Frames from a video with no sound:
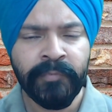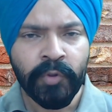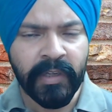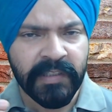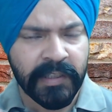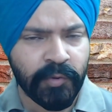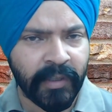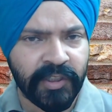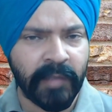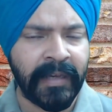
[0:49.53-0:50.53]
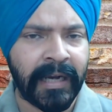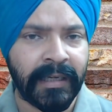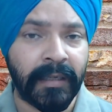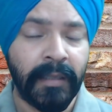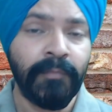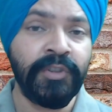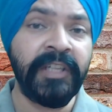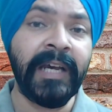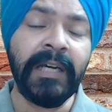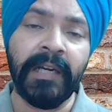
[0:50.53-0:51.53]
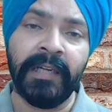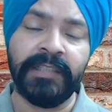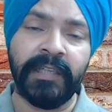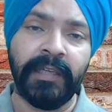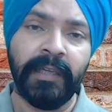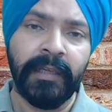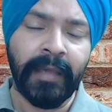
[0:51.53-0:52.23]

तो इस सिचुएशन में आकर मुझे क्या करना चाहिए